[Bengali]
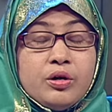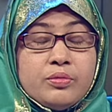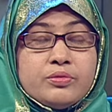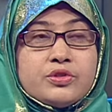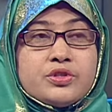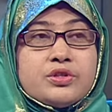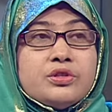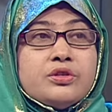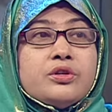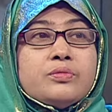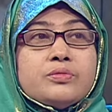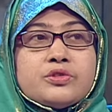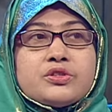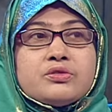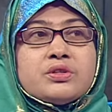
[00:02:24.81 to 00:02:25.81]
অবশ্যই
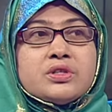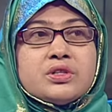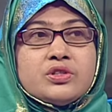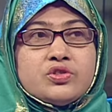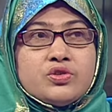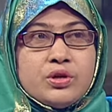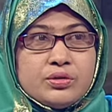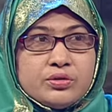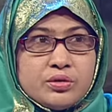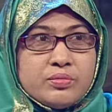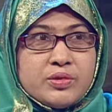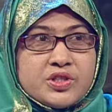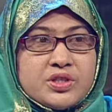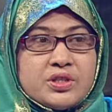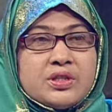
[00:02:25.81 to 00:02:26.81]
অবশ্যই এটা
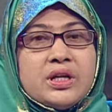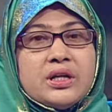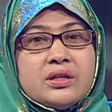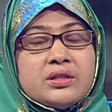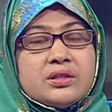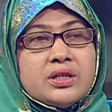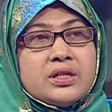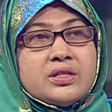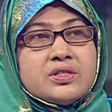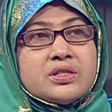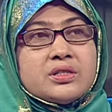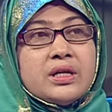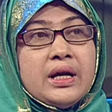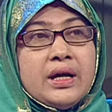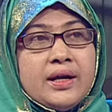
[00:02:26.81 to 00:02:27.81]
চন্দ্রমাসের ক্যালেন্ডার
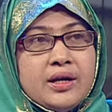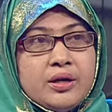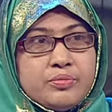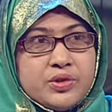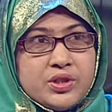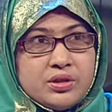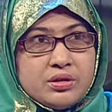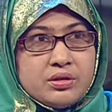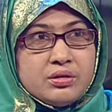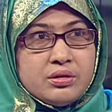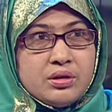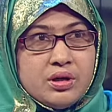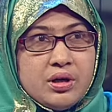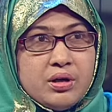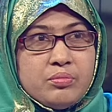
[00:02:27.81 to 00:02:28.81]
যেটা অ্যারাবিক
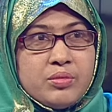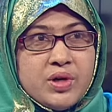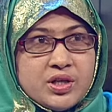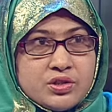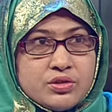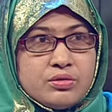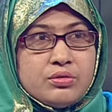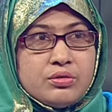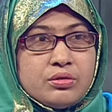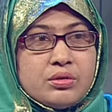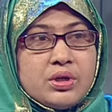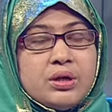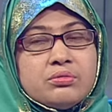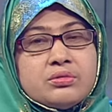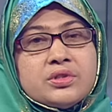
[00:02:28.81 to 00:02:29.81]
মাসগুলো
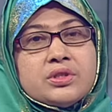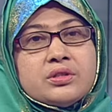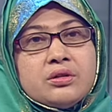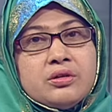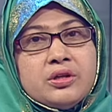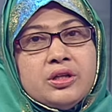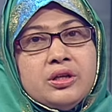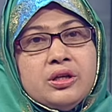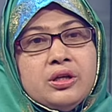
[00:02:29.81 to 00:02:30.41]
কাউন্টেড হয়